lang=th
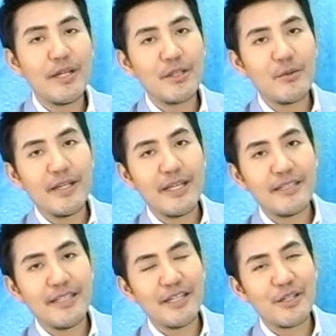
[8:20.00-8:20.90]
แลตัวเอง
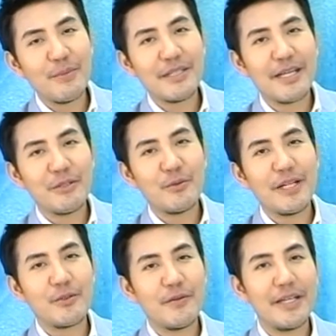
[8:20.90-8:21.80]
เนี่ยก็เป็นการดู
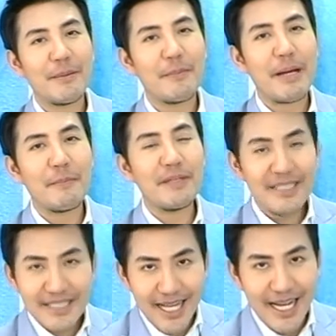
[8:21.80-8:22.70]
แลตัวเองแบบ
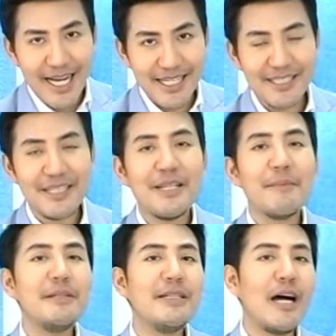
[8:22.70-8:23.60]
พื้นฐาน
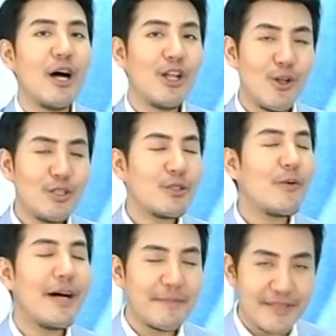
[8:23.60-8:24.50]
เพื่อลด
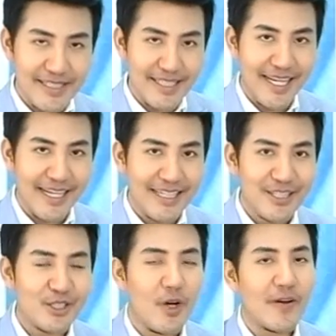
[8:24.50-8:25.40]
ความเสี่ยง
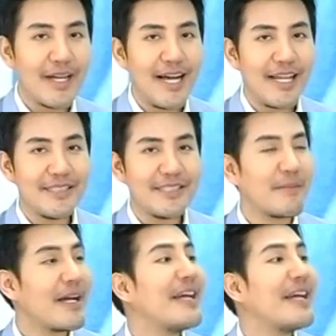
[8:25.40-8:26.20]
ต่อการเจ็บไข้